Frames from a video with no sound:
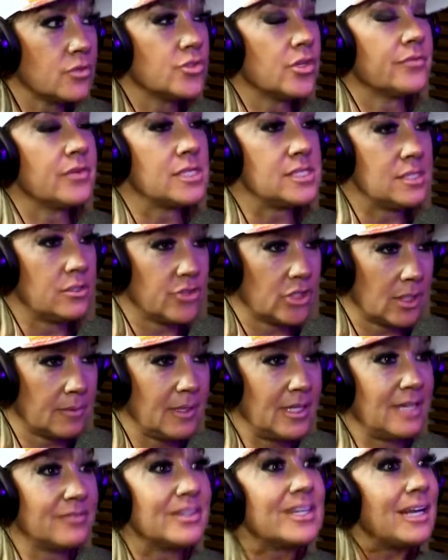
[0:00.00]
Eu já fazia, já
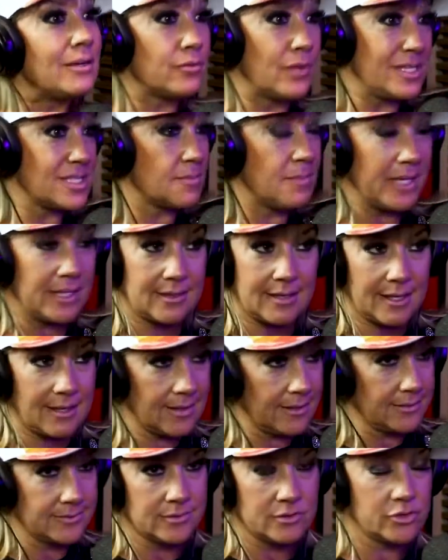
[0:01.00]
trabalhava na, As... no SBT.